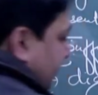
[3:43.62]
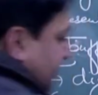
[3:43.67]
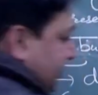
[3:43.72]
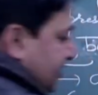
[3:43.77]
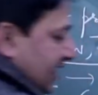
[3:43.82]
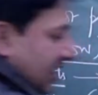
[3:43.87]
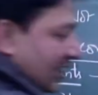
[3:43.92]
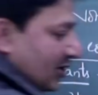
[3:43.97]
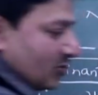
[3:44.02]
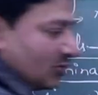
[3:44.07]

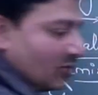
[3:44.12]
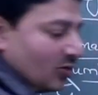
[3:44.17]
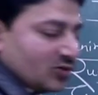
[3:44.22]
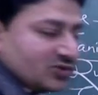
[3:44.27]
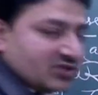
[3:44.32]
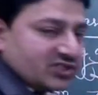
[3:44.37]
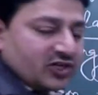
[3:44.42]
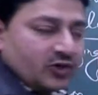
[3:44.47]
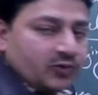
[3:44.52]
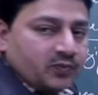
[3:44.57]

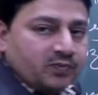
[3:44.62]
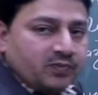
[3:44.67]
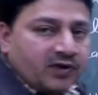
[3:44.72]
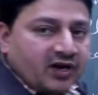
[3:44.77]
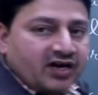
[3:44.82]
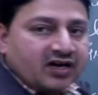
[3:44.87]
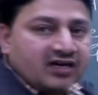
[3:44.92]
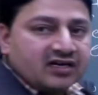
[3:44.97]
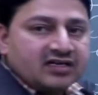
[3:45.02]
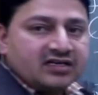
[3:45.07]
सेलुलोज के
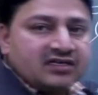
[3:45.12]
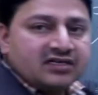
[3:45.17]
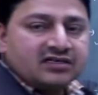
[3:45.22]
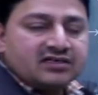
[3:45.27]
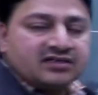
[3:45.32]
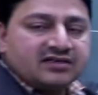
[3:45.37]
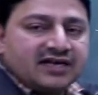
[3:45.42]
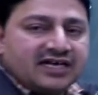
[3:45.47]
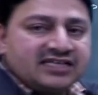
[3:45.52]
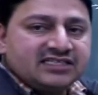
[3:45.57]
ऊपर
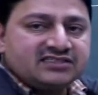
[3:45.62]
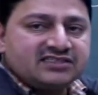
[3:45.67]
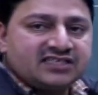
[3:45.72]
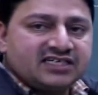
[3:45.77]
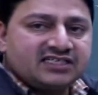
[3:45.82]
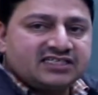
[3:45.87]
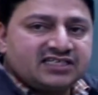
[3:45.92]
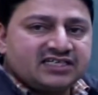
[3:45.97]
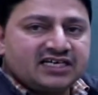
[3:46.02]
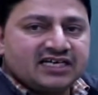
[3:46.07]

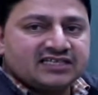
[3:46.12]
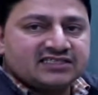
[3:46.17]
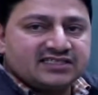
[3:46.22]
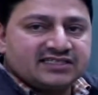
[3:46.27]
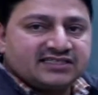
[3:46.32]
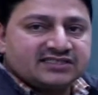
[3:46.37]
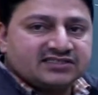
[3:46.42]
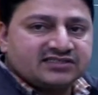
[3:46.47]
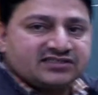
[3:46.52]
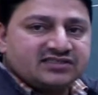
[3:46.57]
नाइट्रेटिंग
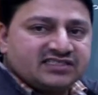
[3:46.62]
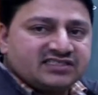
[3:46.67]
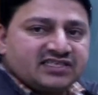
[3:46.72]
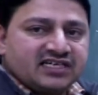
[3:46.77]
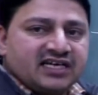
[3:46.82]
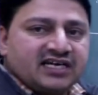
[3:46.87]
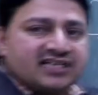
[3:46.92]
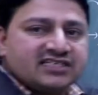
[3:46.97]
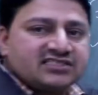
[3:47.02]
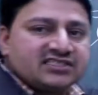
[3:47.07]
एजेंट्स जैसे
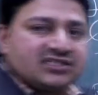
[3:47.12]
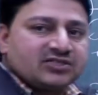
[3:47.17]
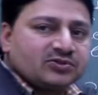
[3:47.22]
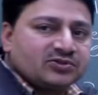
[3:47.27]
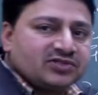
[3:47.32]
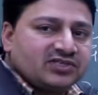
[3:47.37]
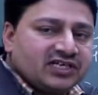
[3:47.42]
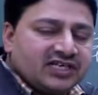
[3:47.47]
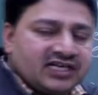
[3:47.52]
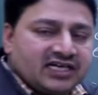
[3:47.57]
एच
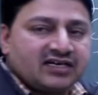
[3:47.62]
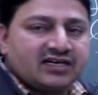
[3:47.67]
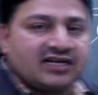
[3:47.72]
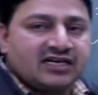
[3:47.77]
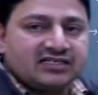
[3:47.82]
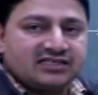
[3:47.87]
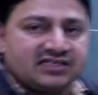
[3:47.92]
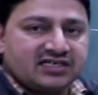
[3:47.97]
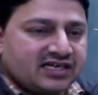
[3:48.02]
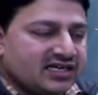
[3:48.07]
है
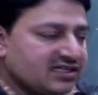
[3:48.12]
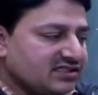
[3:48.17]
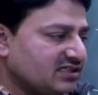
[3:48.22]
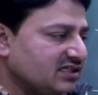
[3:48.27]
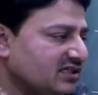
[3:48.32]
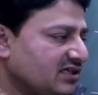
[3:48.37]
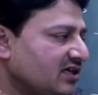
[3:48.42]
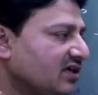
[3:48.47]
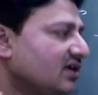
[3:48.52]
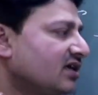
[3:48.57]
नाइट्रिक
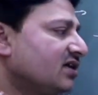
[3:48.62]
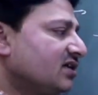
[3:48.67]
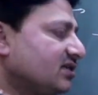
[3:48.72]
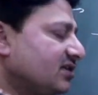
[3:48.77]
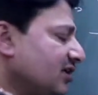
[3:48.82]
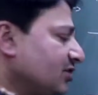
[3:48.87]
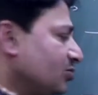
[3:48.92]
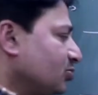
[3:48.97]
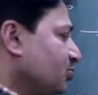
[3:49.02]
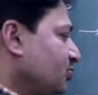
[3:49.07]
एसिड
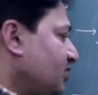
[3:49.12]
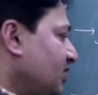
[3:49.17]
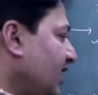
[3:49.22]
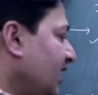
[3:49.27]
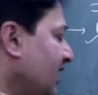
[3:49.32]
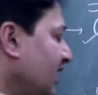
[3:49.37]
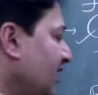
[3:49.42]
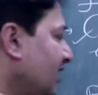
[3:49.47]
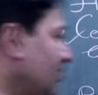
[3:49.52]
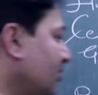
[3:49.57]
या
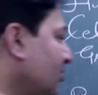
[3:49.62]
दूसरे हैं